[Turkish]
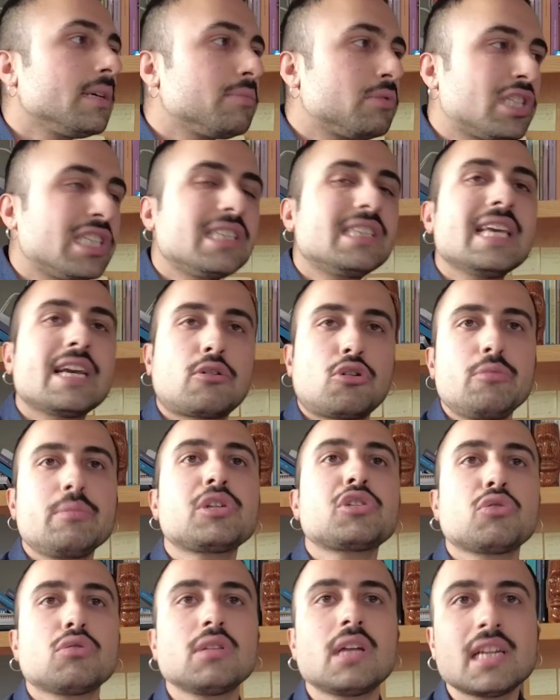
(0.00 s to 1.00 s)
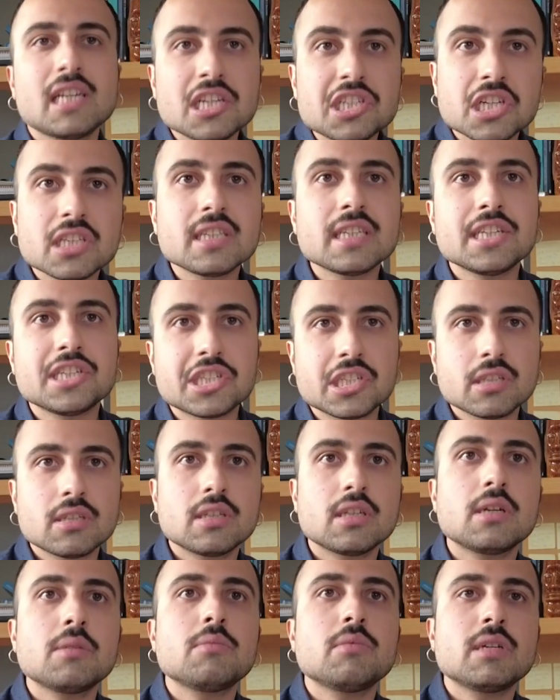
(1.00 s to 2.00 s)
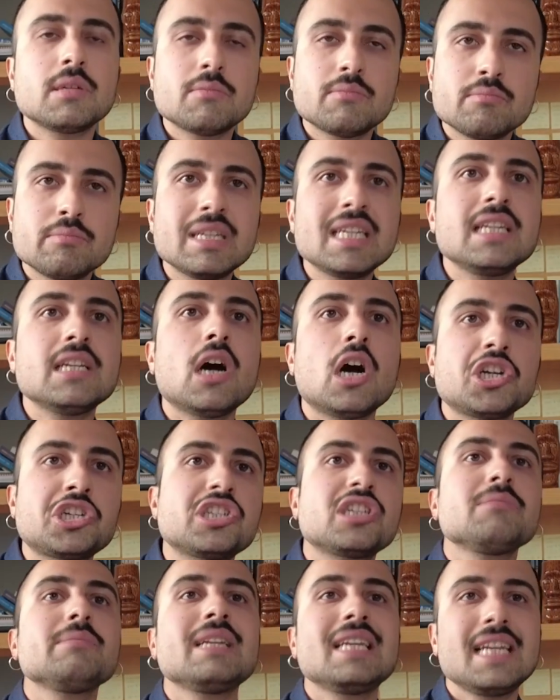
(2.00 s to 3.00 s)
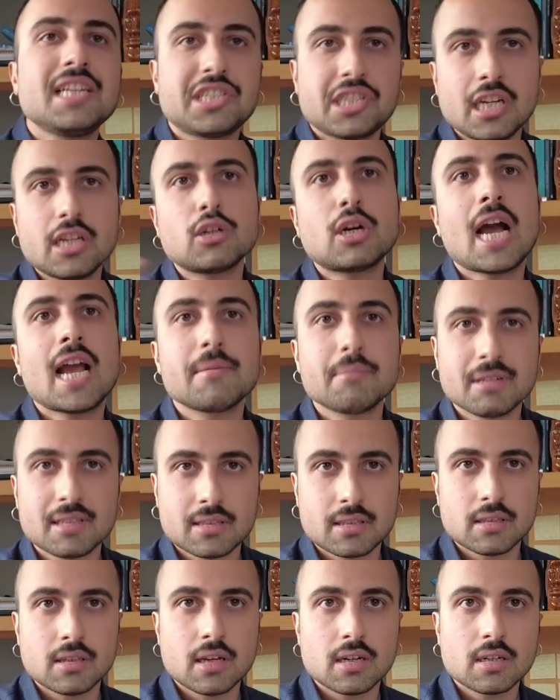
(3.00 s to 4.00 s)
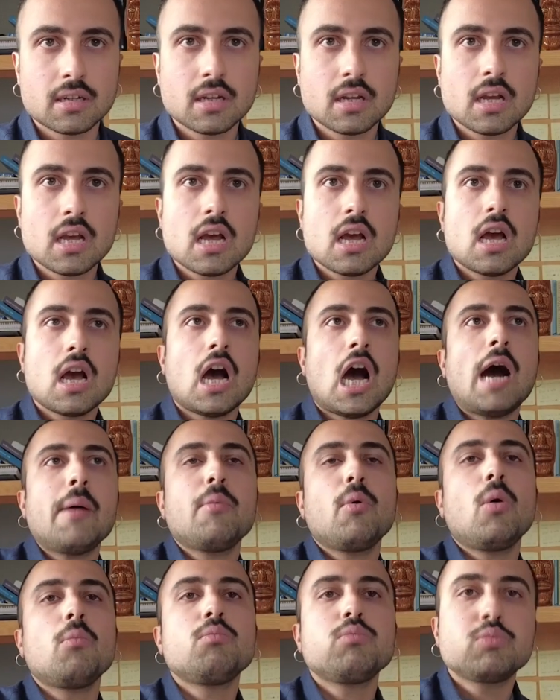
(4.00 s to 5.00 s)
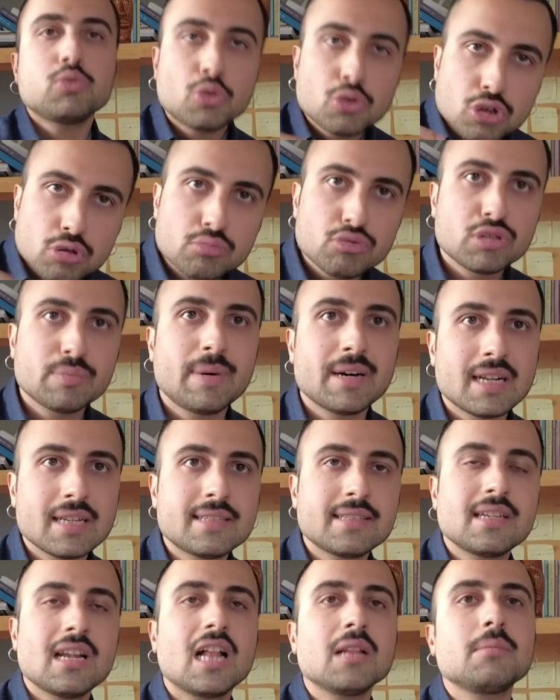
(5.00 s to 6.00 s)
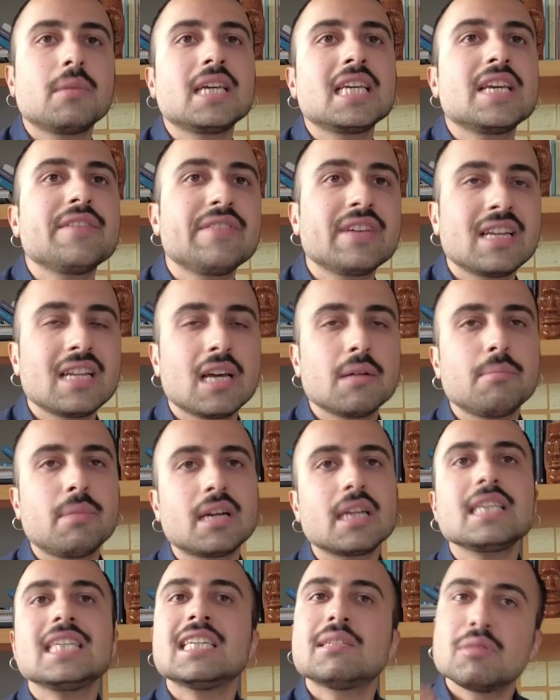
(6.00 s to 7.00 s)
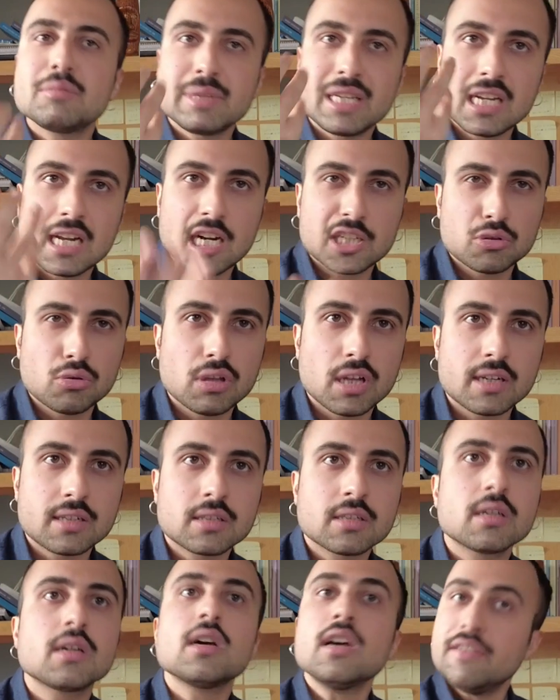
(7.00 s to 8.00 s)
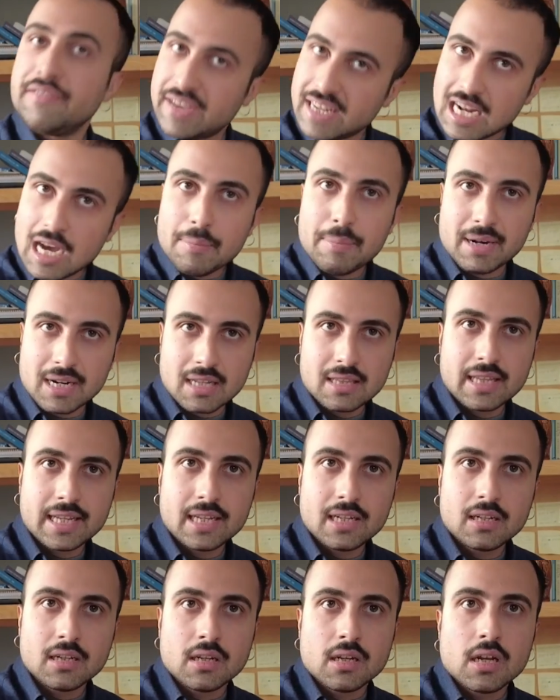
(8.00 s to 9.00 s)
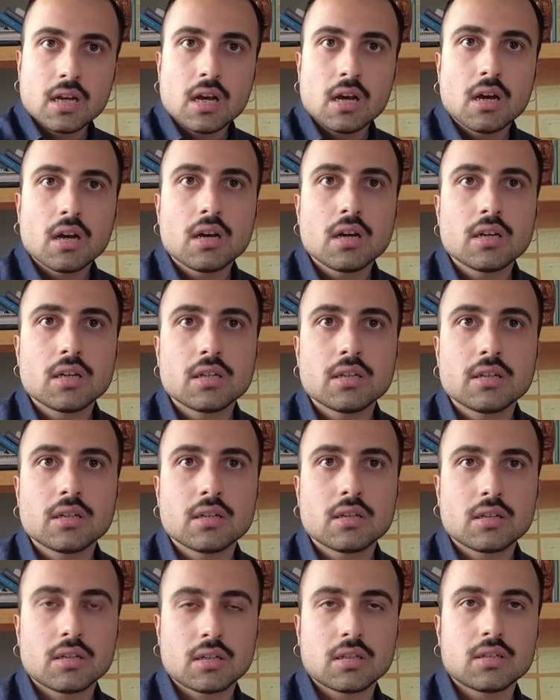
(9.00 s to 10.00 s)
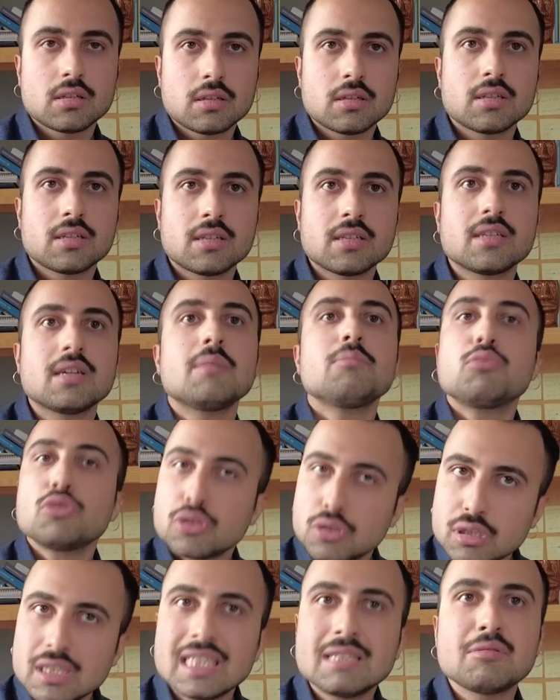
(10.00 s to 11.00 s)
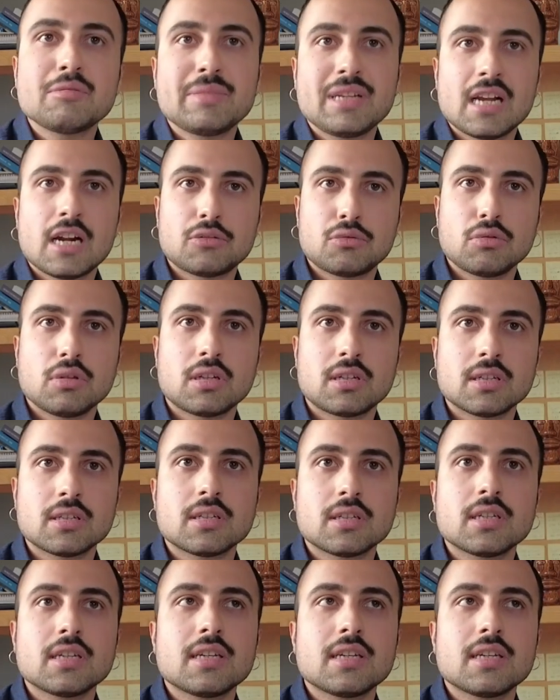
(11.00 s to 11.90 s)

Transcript: ciddi ekonomik sorunlar yaşadığı için mil, aşırı milliyetçiliğe kaymasınlar. Hı. Ama günümüz parasıyla Almanya'ya verilen para 20 milyar dolar. Fena para değil. Nasıl 20 milyar? Bugünün 20 milyar doları. Bugünün 20 milyar doları.